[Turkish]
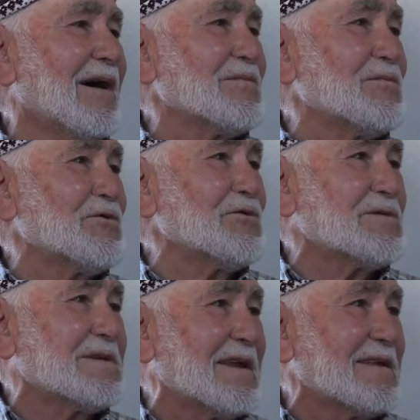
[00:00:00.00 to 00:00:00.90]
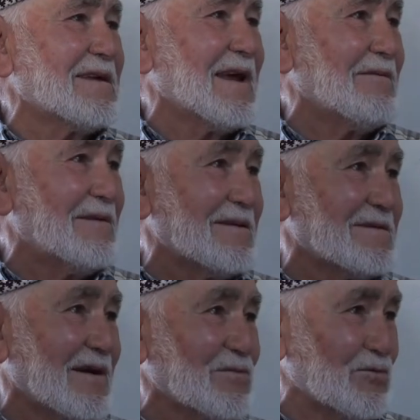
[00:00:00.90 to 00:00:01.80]
63 senedir evliyiz.
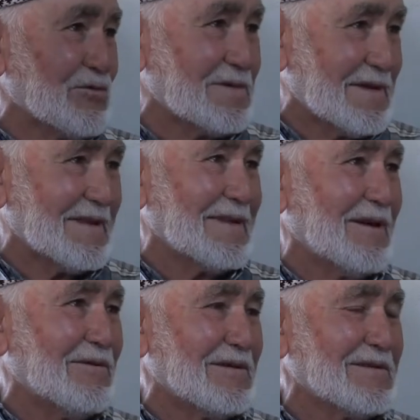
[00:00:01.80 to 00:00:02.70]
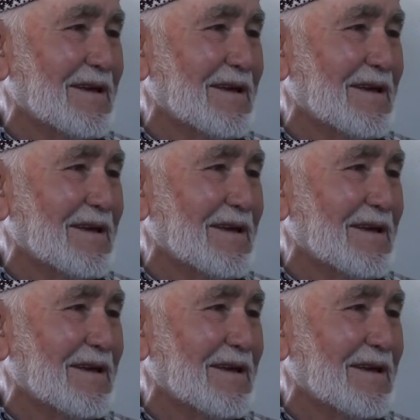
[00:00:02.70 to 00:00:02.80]
63 senedir evliyiz. Bu